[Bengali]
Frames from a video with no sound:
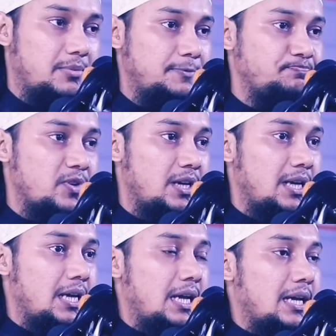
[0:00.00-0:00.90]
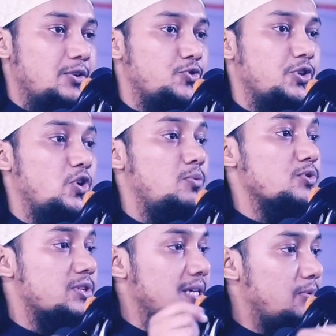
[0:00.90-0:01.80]
আমিন যদি
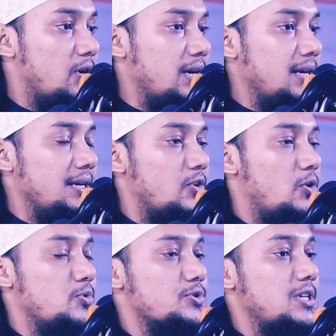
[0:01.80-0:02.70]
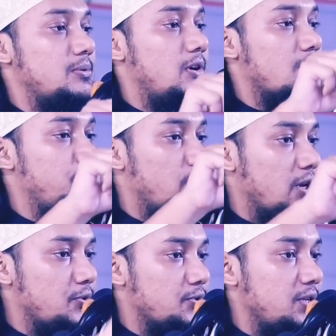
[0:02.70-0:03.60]
অমুসলিম হয় অমুসলিম হওয়ার
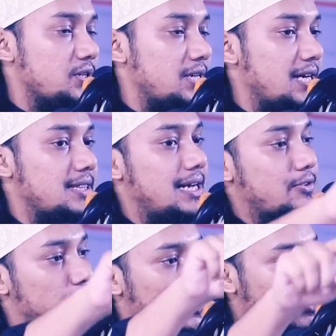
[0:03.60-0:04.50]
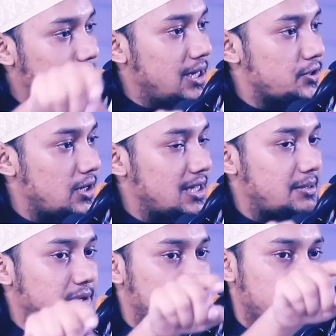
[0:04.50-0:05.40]
পরেও যদি সে তার ধর্ম মেনে চলে
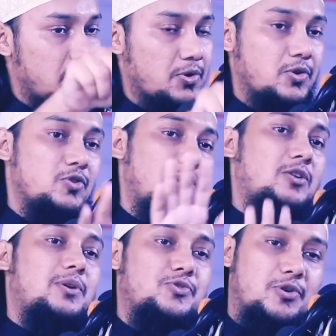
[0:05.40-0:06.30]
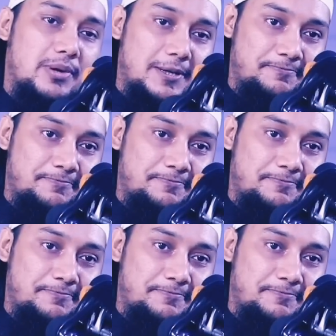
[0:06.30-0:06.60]
দেখবেন সেও কিন্তু ভালো মানুষ হবে